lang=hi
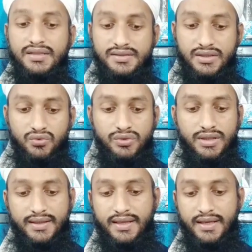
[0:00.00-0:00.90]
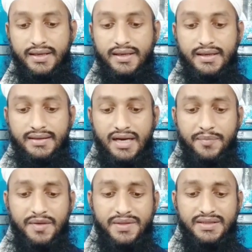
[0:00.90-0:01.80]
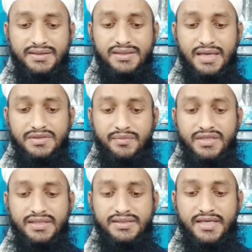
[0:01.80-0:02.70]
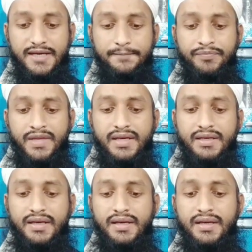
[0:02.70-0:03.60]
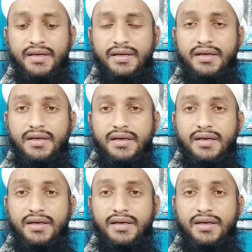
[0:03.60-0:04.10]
ज़रूर रखे यहाँ पर भी एक चीज़ आप समझ लीजिए कि